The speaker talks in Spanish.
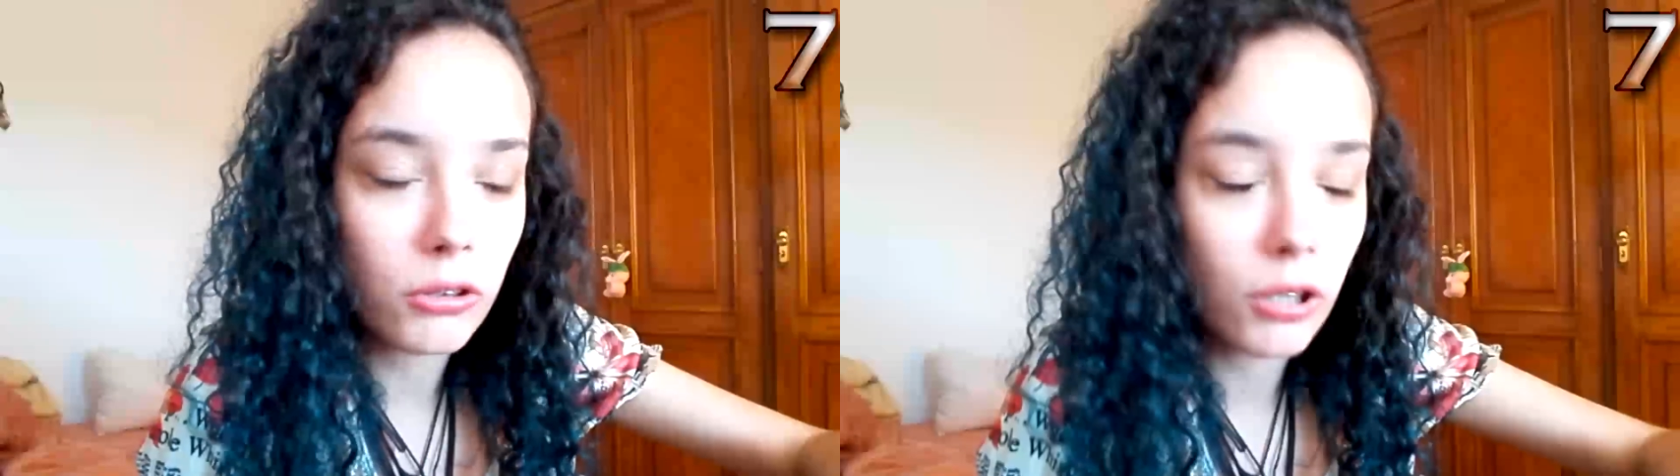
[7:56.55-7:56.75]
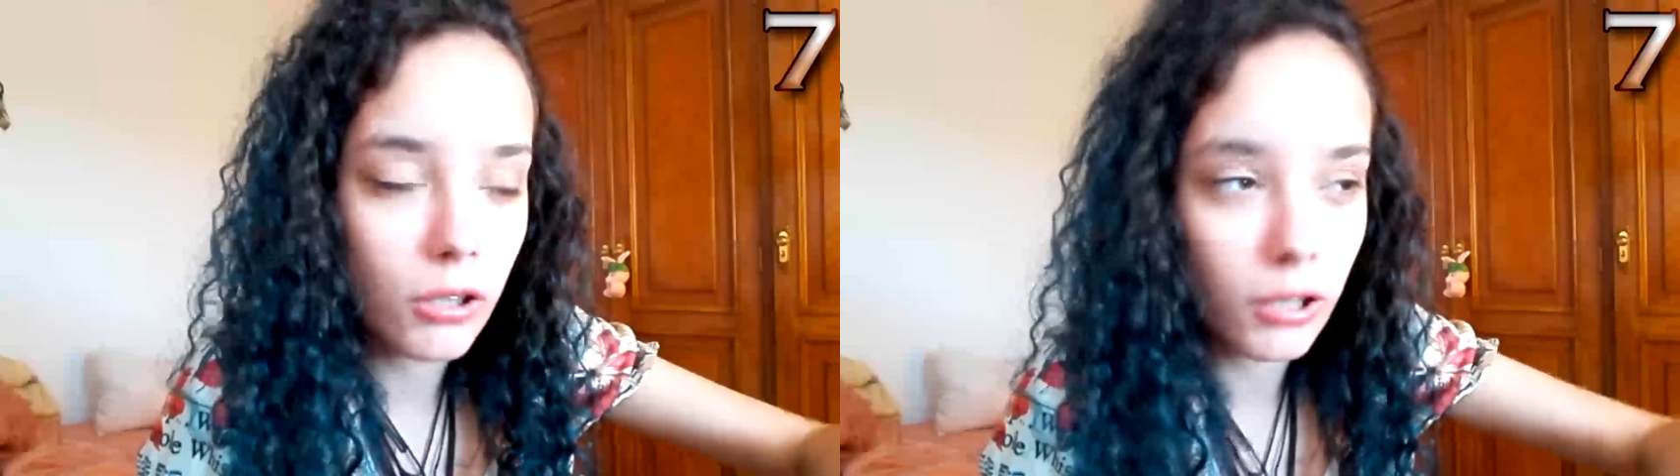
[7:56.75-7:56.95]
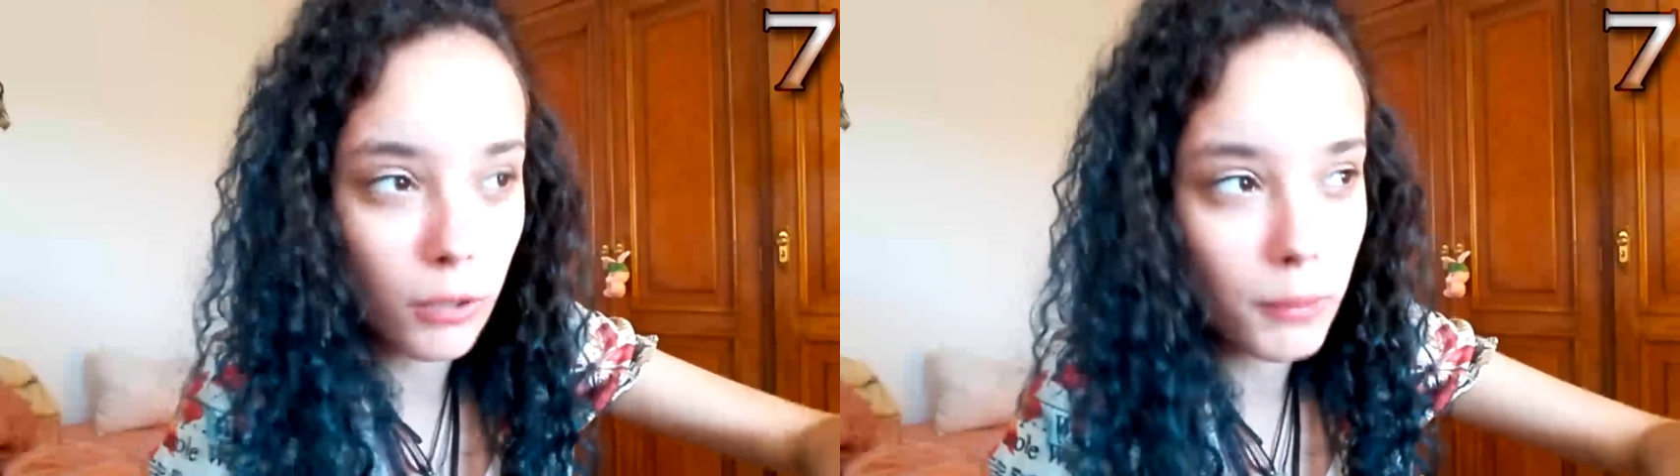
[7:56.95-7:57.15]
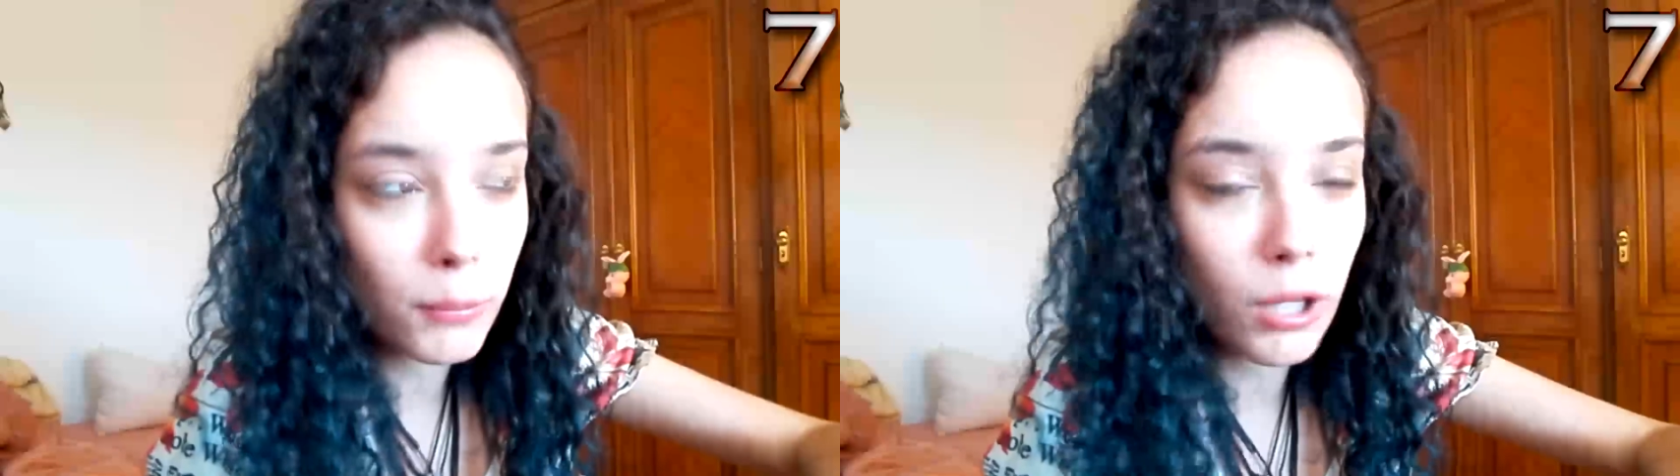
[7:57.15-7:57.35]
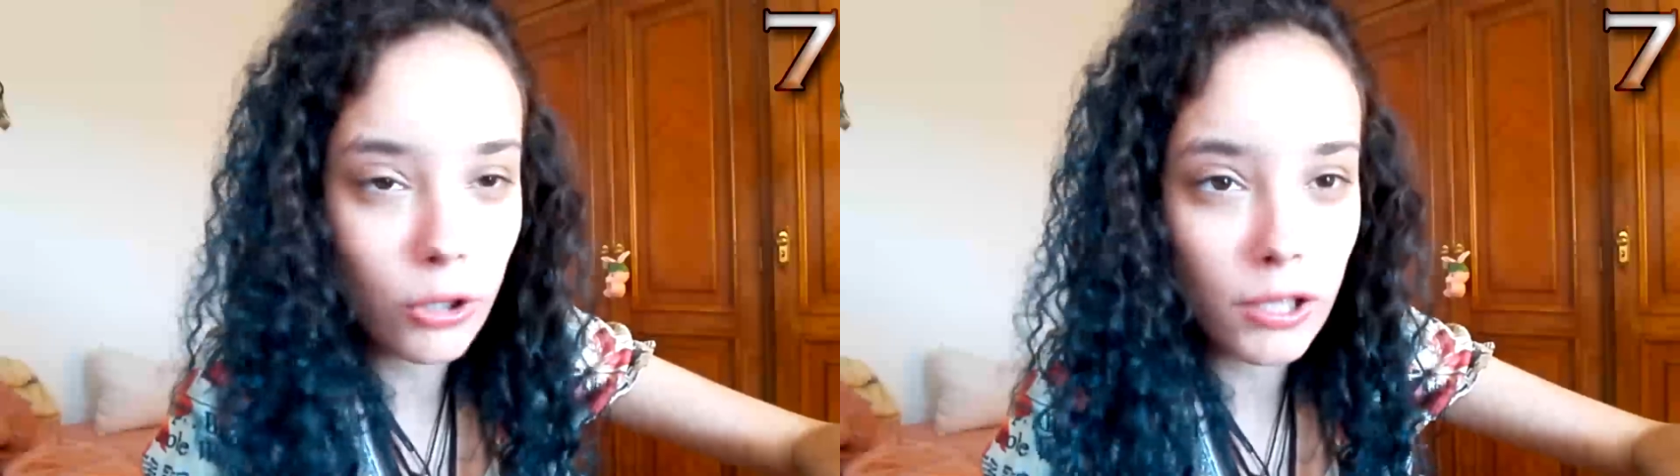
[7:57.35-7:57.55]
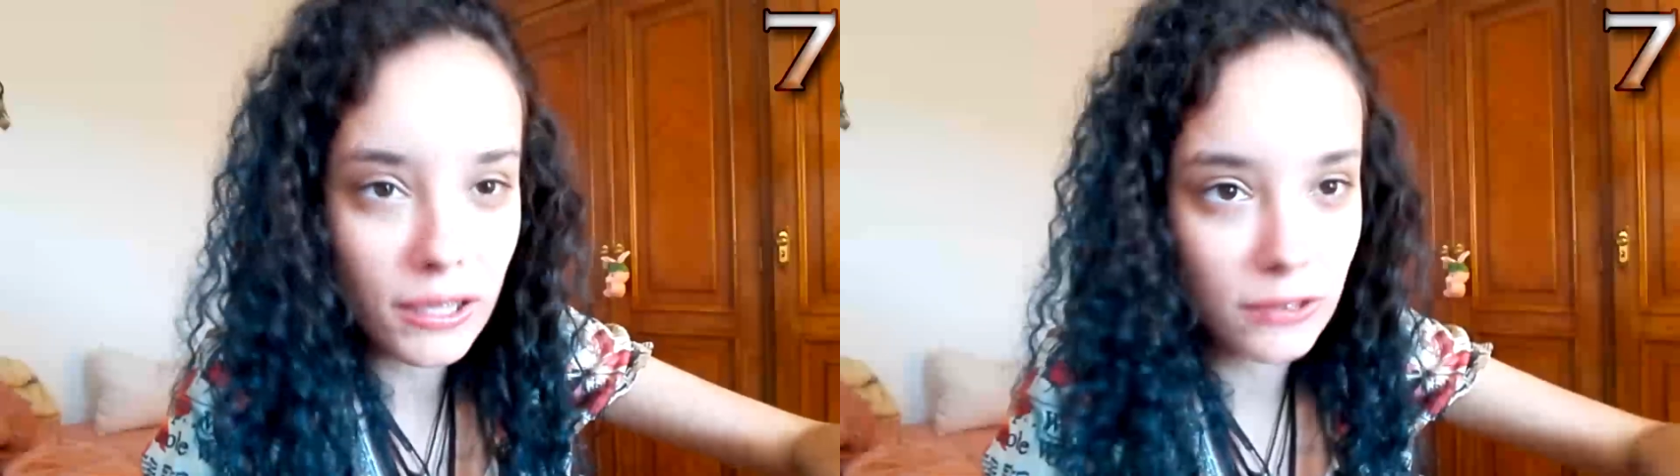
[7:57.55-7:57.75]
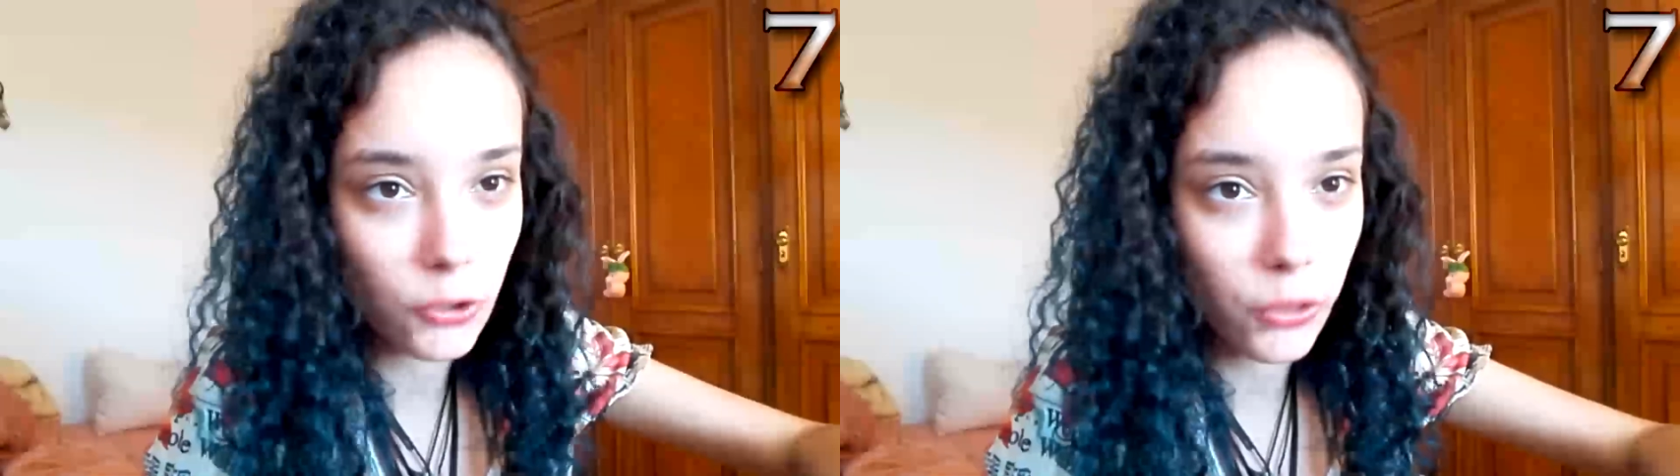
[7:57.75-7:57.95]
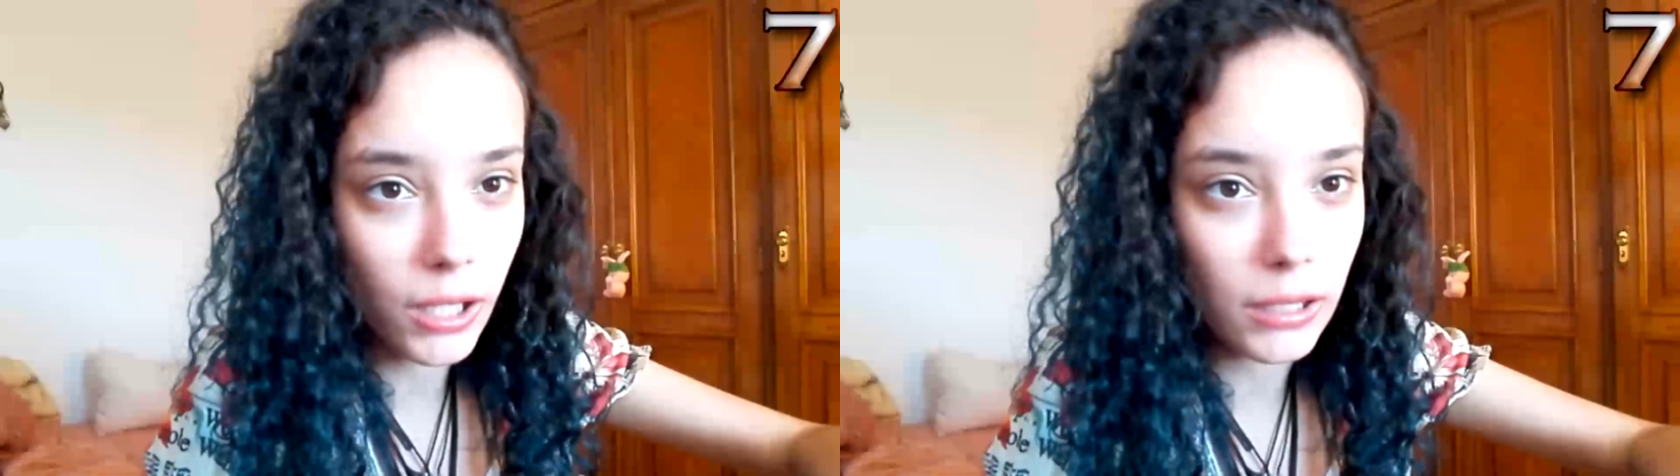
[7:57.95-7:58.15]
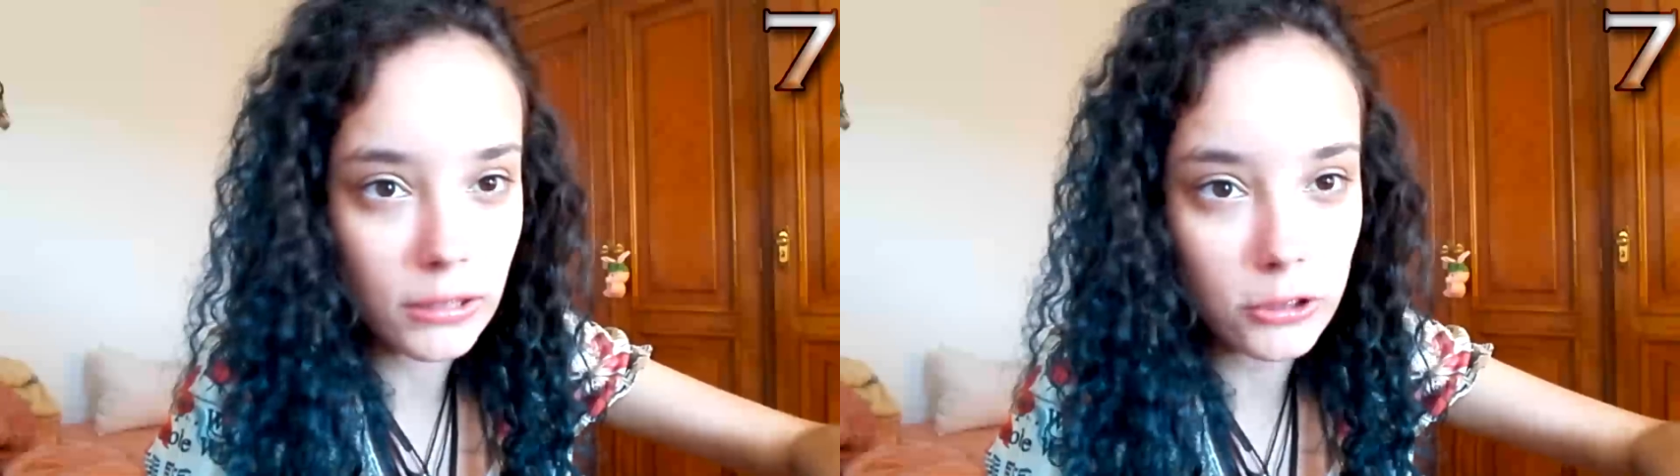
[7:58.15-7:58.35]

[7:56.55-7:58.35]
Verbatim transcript: es lo mismo que con las redes sociales.